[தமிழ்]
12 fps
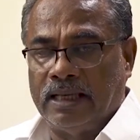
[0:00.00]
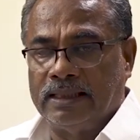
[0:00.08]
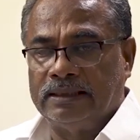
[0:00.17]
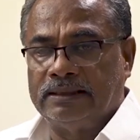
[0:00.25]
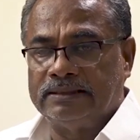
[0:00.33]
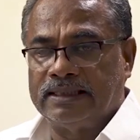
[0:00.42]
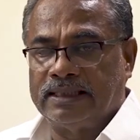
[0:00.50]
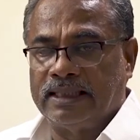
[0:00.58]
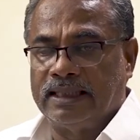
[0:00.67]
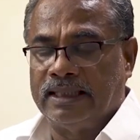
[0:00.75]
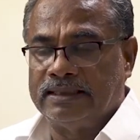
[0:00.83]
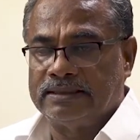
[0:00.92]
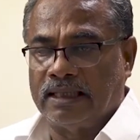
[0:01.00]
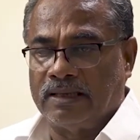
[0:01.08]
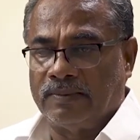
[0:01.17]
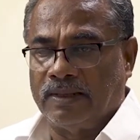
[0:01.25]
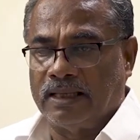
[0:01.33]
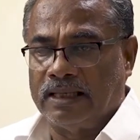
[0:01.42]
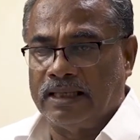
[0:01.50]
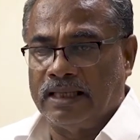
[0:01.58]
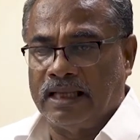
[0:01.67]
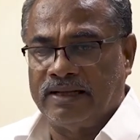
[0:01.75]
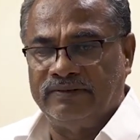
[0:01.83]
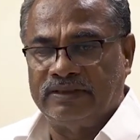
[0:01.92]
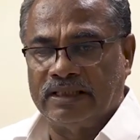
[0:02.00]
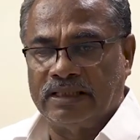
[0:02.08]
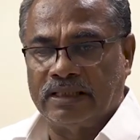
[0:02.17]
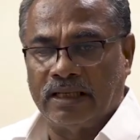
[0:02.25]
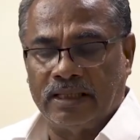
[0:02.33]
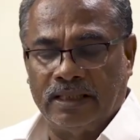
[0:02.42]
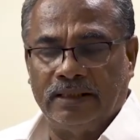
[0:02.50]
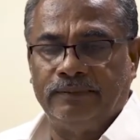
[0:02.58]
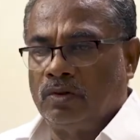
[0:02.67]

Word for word: அனைத்து சங்கங்களின் சார்பாக அறிவித்திருக்கிறார்